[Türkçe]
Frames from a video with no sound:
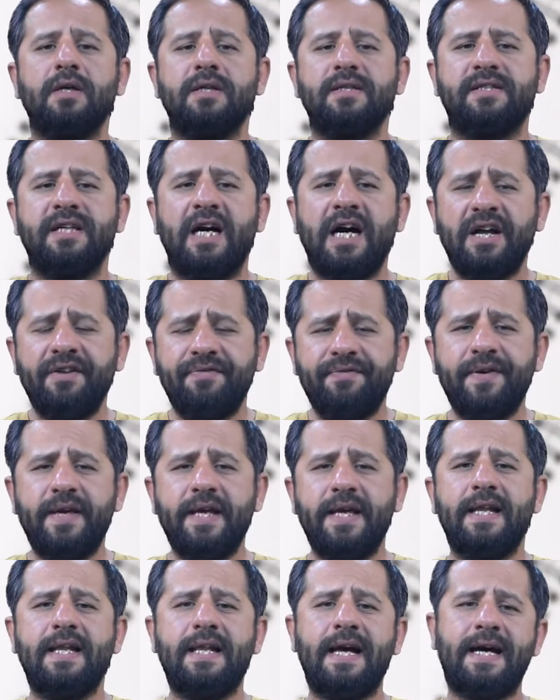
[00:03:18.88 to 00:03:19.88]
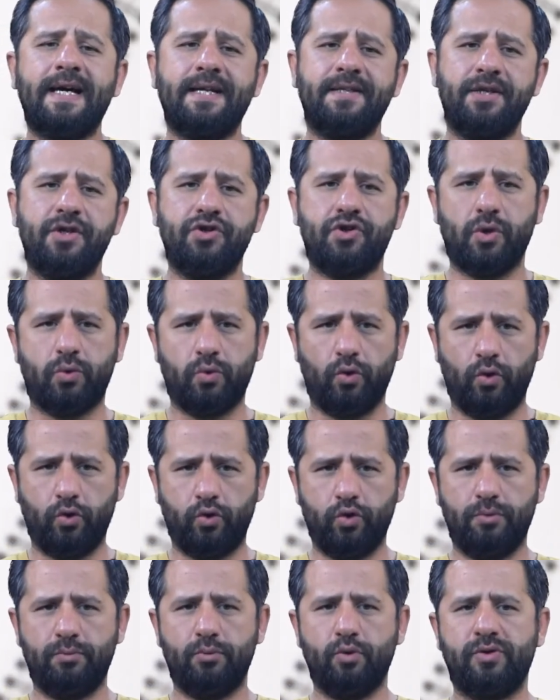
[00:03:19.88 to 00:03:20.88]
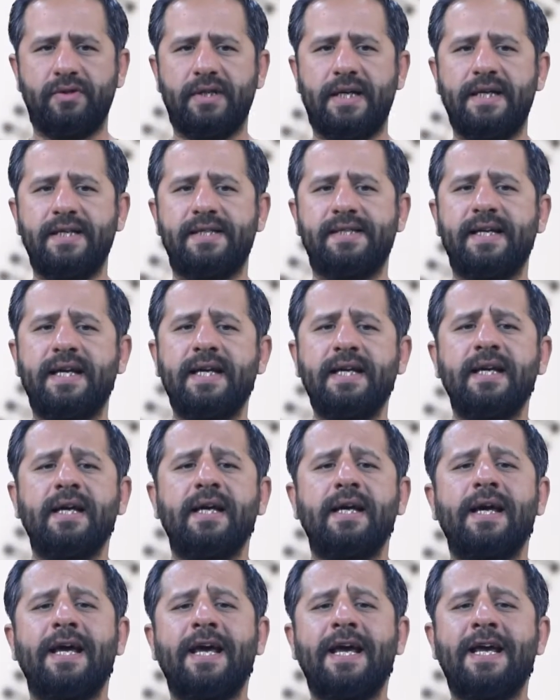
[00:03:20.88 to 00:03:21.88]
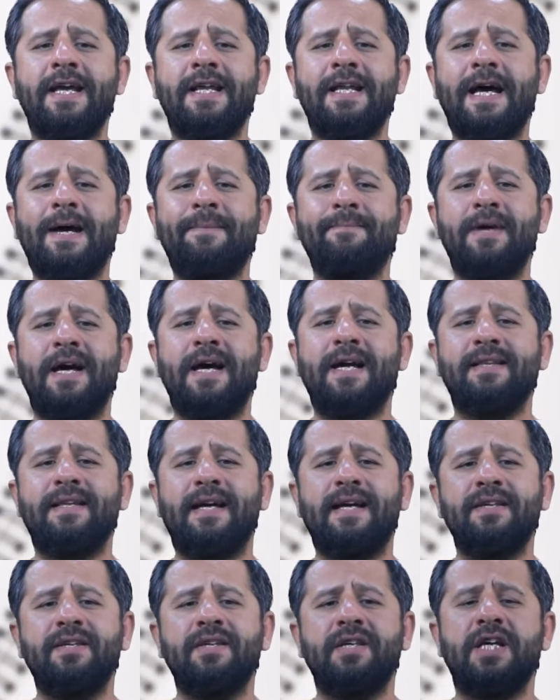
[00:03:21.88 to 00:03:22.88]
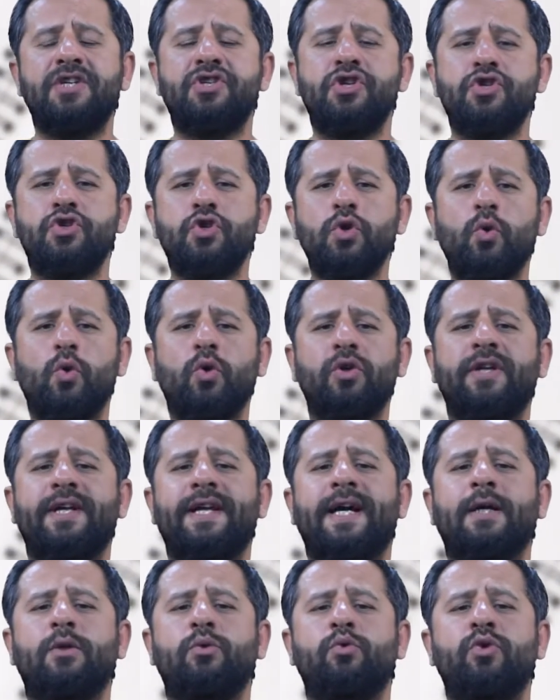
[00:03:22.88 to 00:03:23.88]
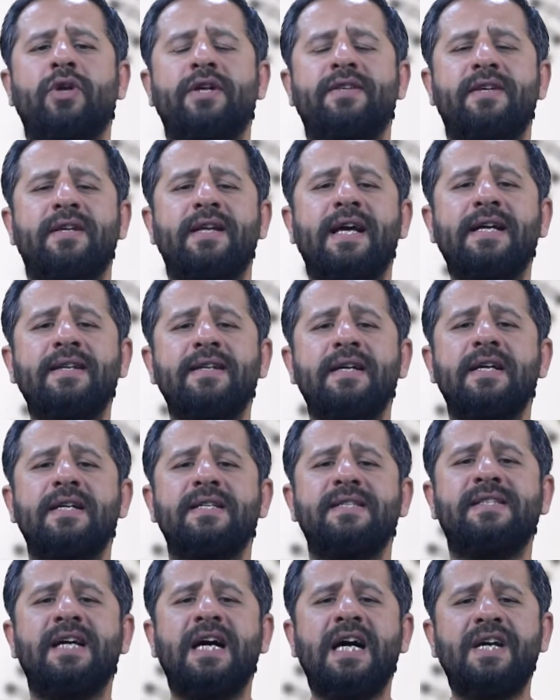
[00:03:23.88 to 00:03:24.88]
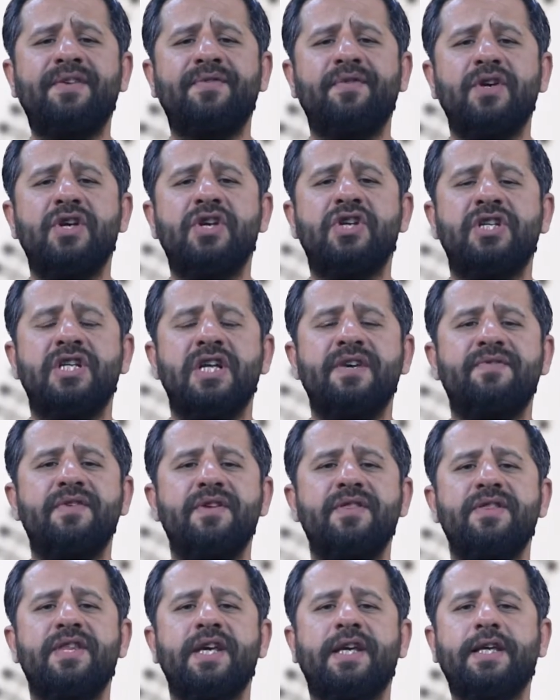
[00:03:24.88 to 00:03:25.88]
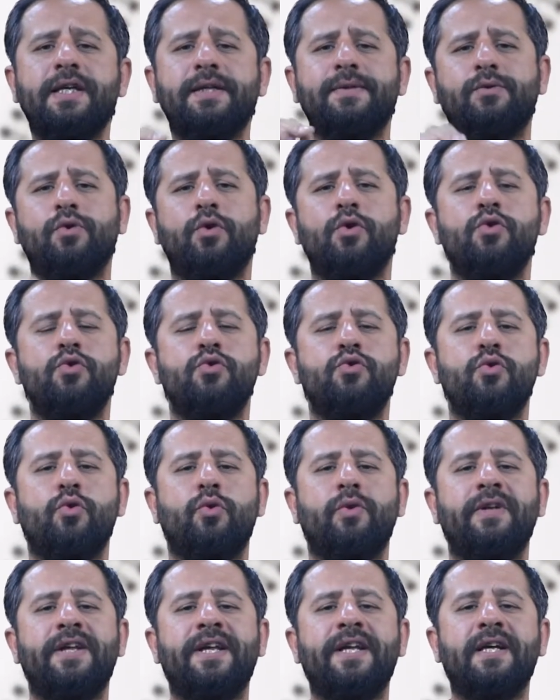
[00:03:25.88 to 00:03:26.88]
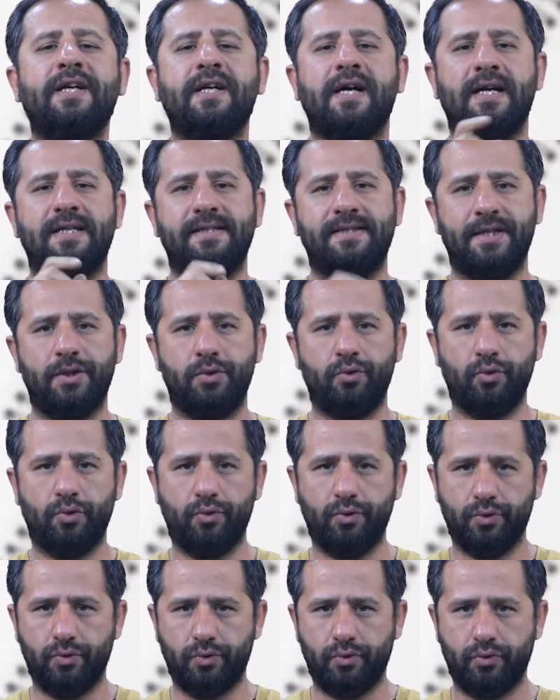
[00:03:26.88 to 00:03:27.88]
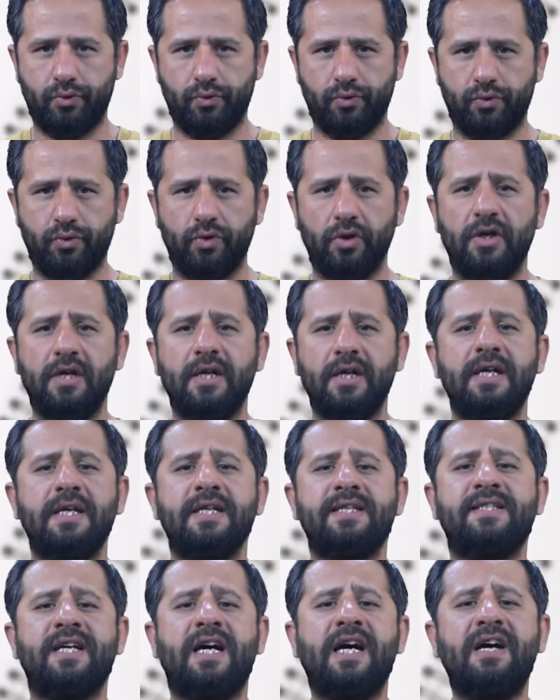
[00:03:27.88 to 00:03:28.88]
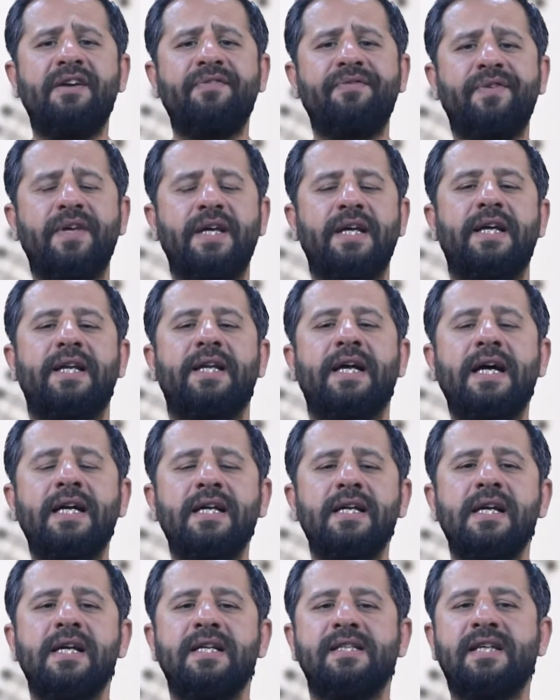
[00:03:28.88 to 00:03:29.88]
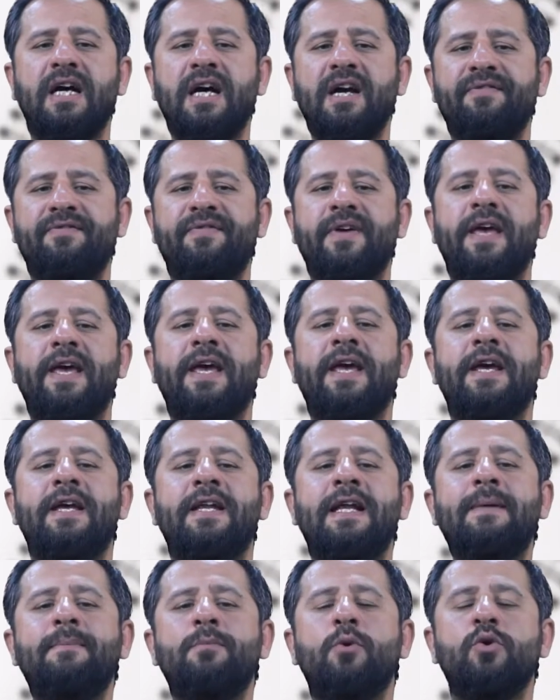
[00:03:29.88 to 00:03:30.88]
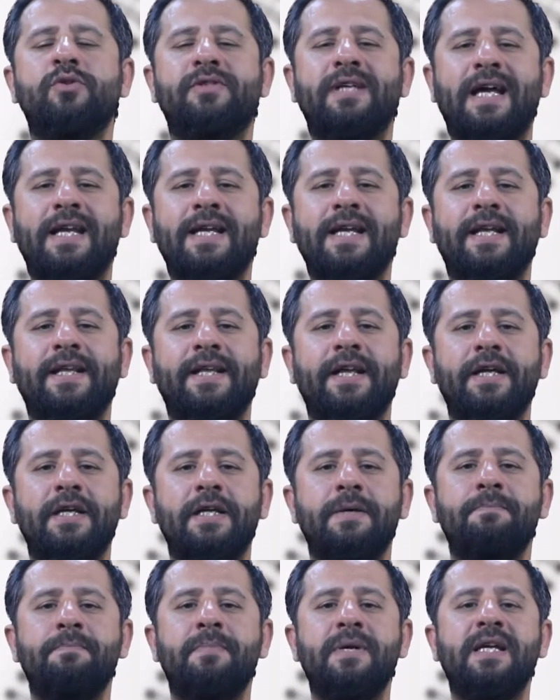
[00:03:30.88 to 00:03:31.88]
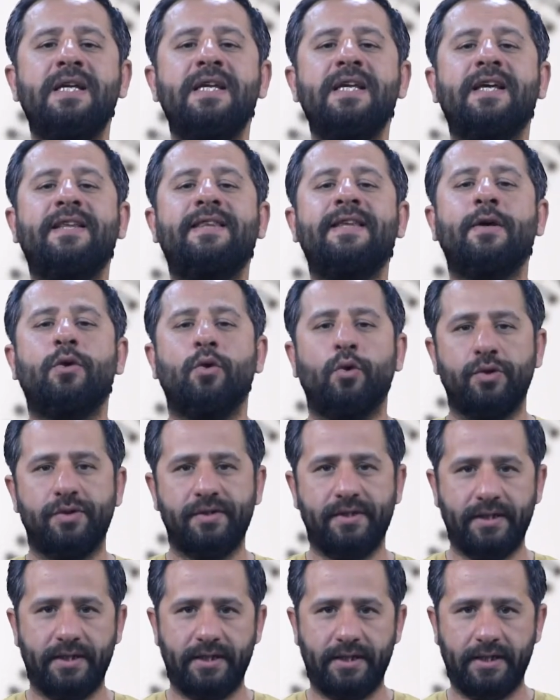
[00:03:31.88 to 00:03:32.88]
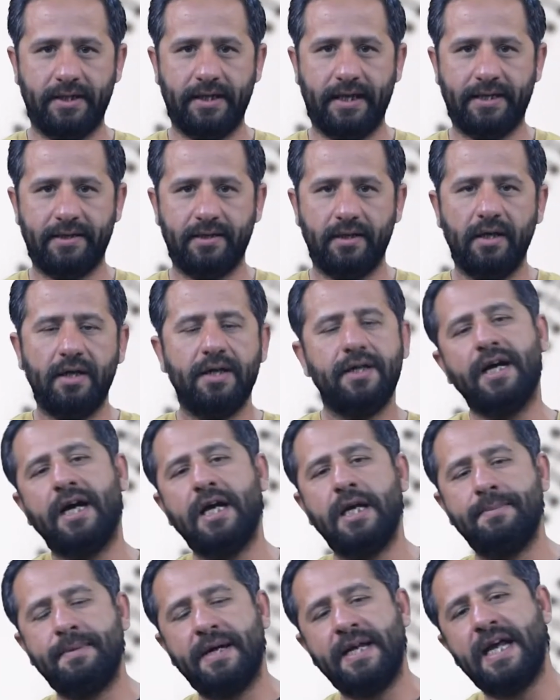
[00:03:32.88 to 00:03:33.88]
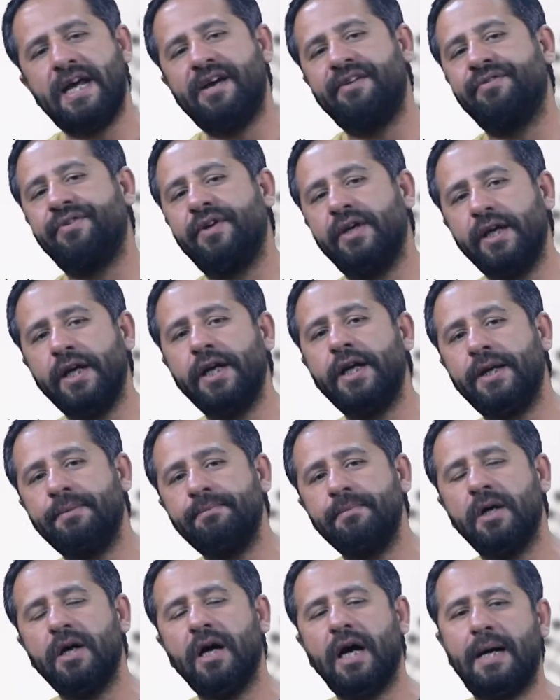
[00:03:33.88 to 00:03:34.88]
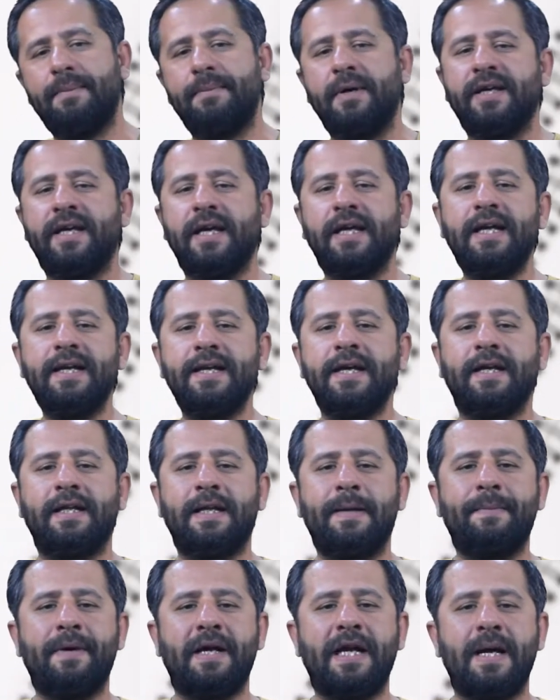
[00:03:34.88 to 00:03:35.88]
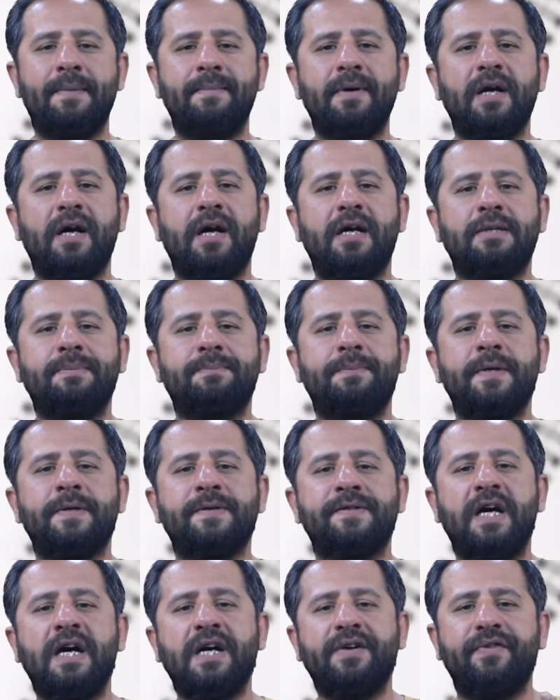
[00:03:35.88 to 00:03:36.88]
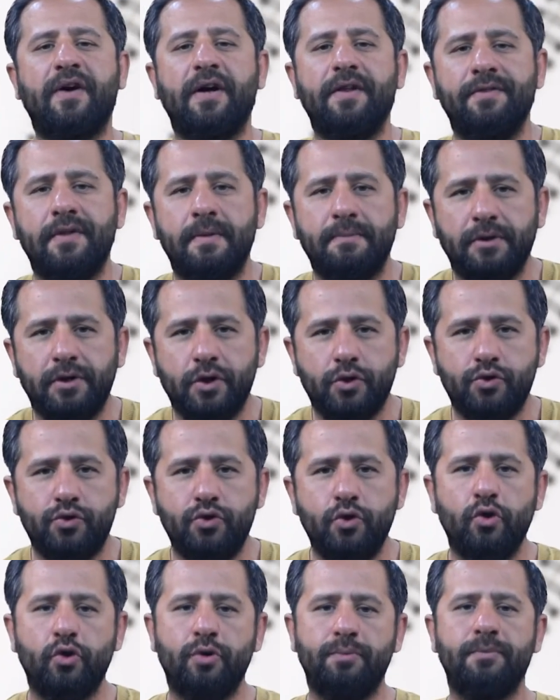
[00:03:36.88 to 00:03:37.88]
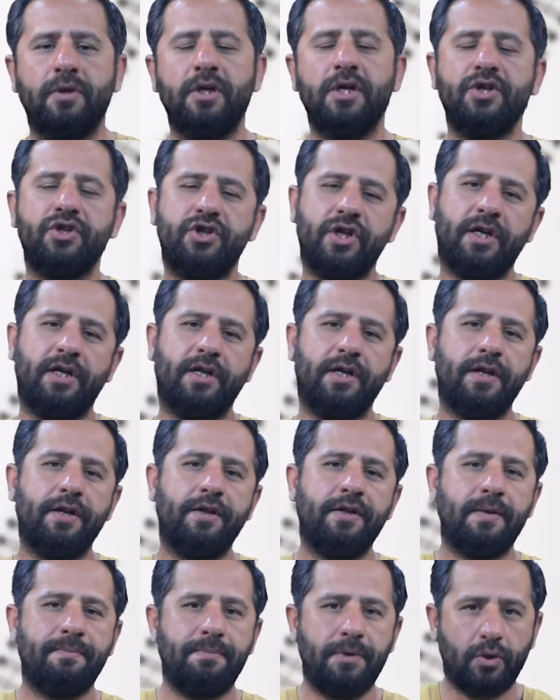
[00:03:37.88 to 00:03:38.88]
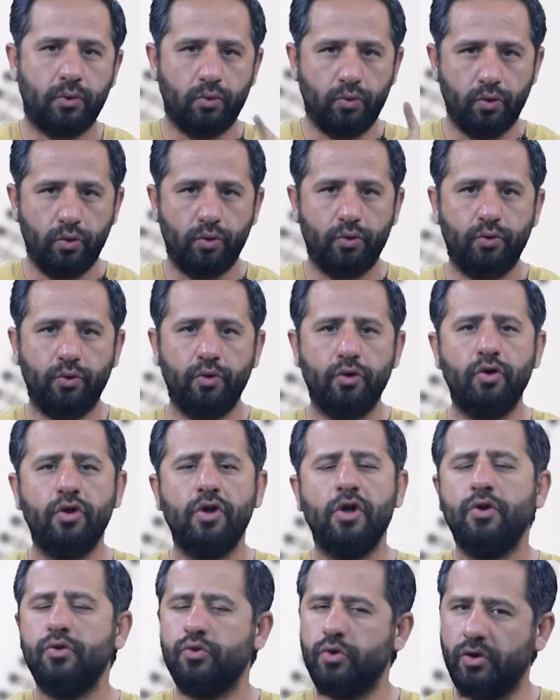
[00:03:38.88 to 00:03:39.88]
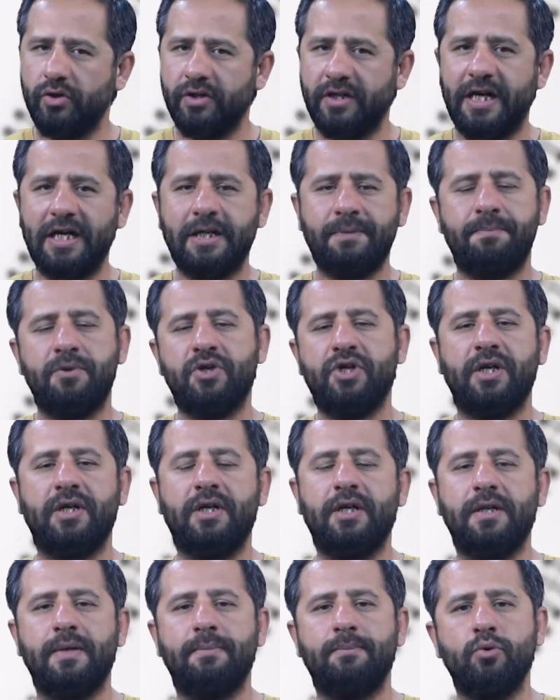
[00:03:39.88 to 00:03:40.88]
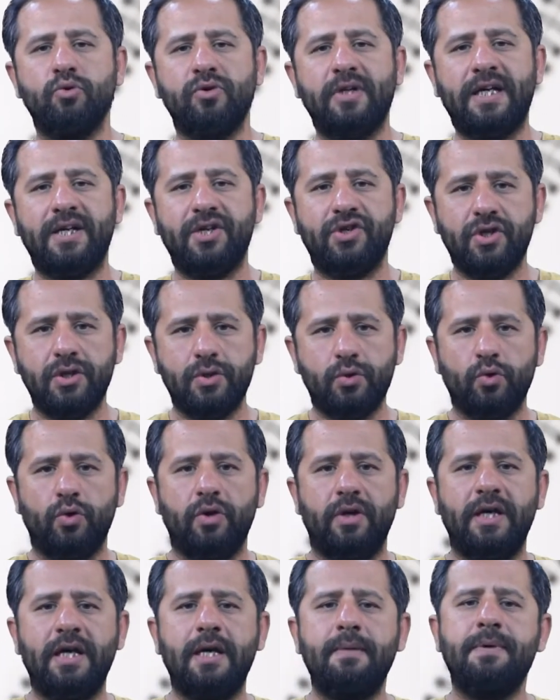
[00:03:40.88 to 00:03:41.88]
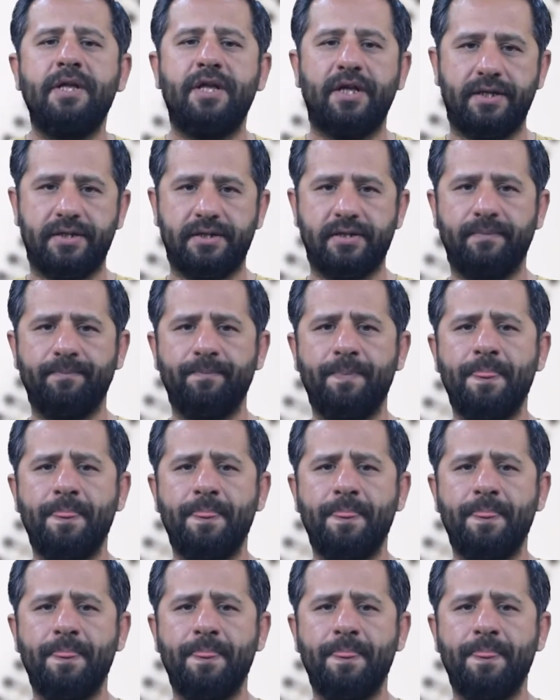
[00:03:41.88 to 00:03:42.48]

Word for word: Zar fiiller diyecek olduğumuzda ise eylemlerden geçici olarak türetilen zarf işlevindeki sözcükleri kastediyoruzdur. Zar fiiller zarf ve eylem özelliklerini birlikte gösterirler. Yani ben hem fiilim ama gelen ekle beraber artık bir zarf anlamı taşıyorum şeklinde bir kurguyu çok rahat bir şekilde bunlar için söyleyebiliriz.